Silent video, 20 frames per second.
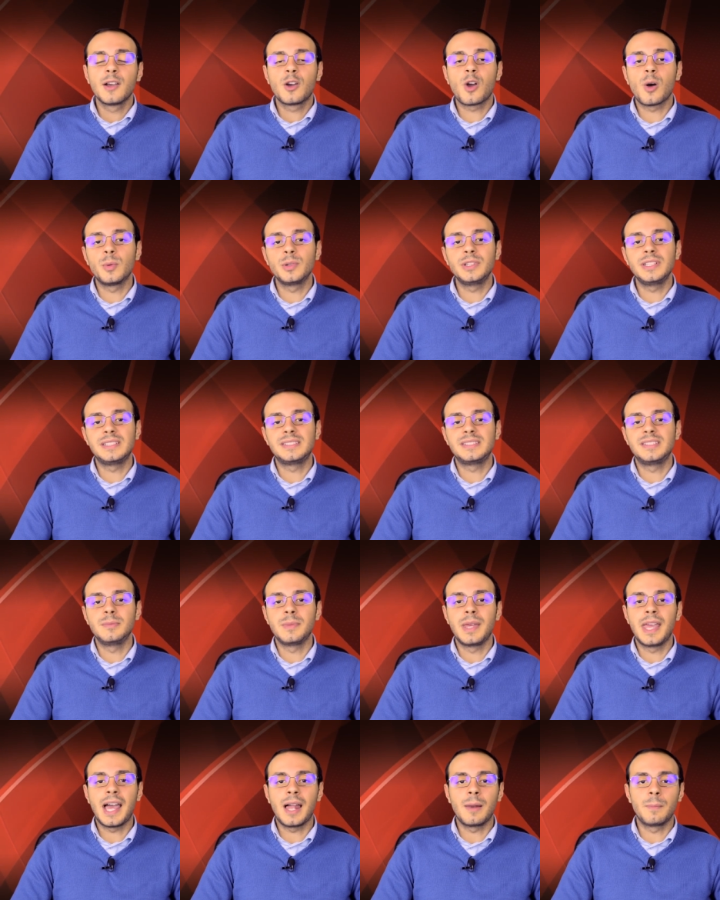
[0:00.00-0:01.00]

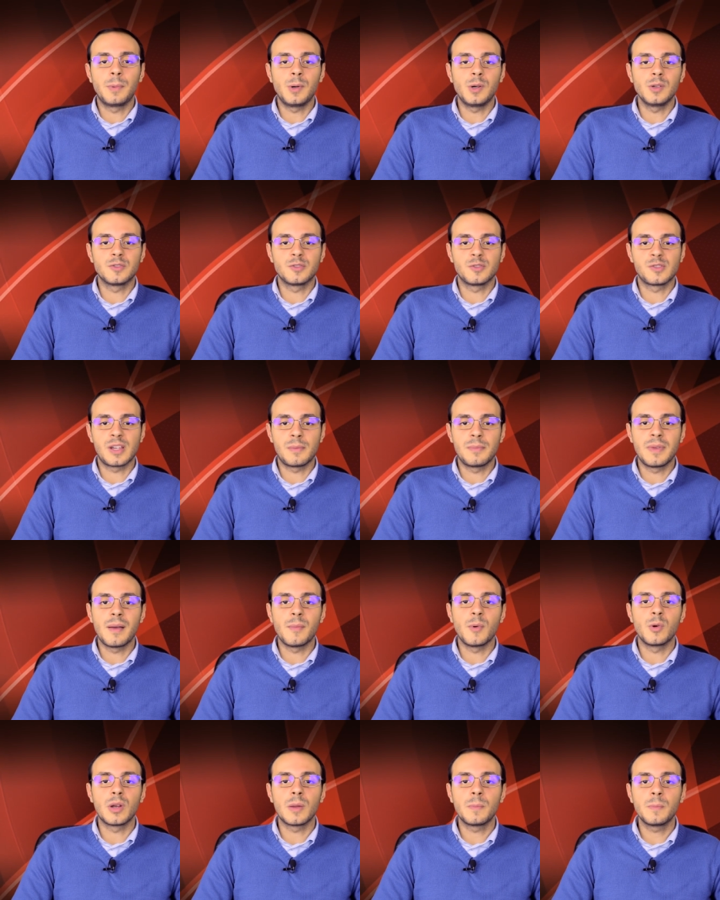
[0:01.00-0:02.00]
comodissime al polso se
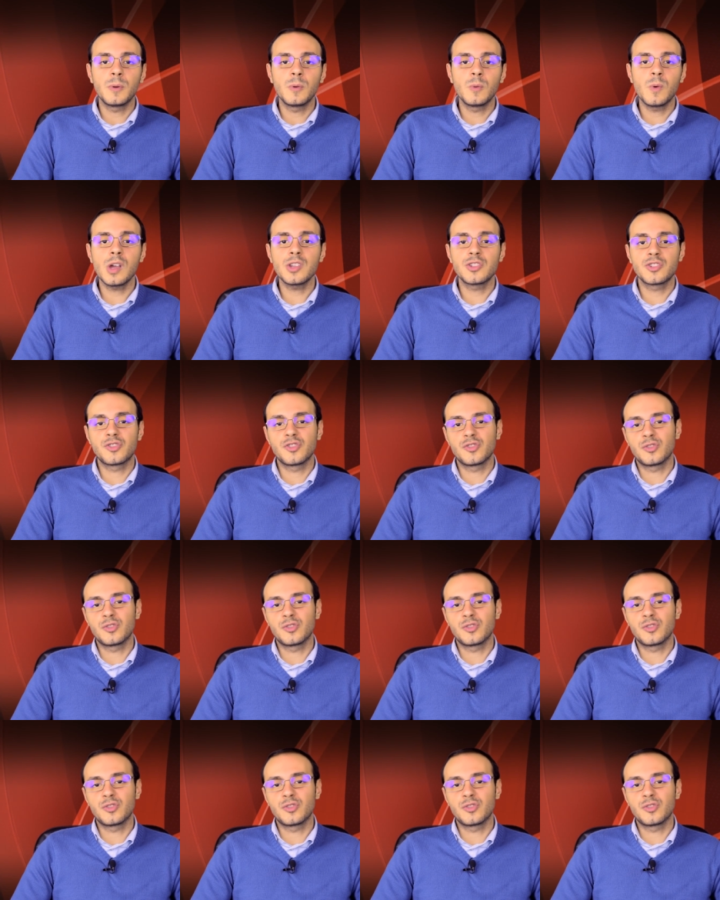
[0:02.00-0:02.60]
abbiamo un Apple Watch,